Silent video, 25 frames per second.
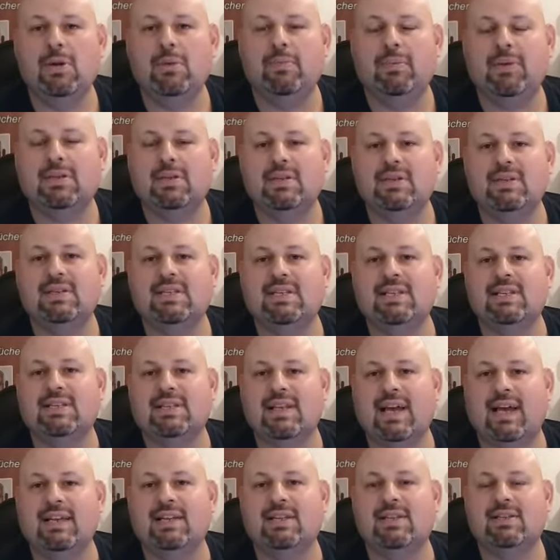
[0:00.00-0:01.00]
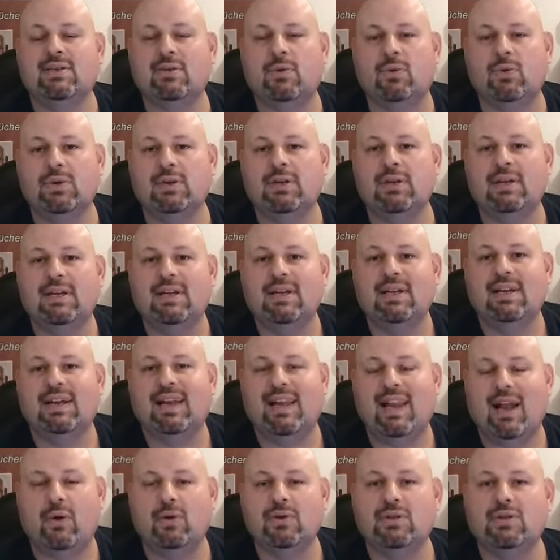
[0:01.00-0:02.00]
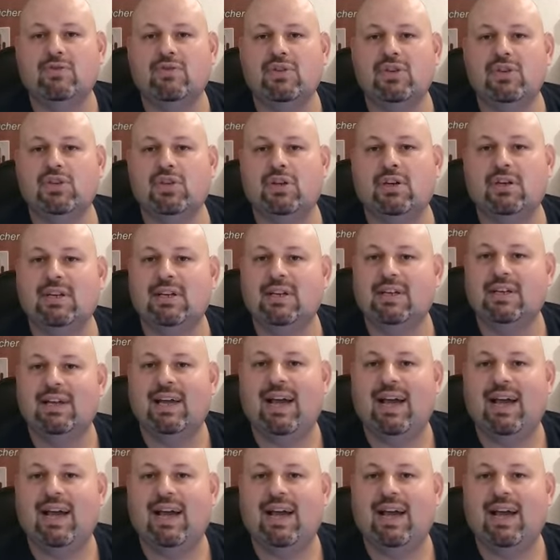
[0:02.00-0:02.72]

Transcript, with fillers: beziehungsweise seinen Sohn Klaus Fischer,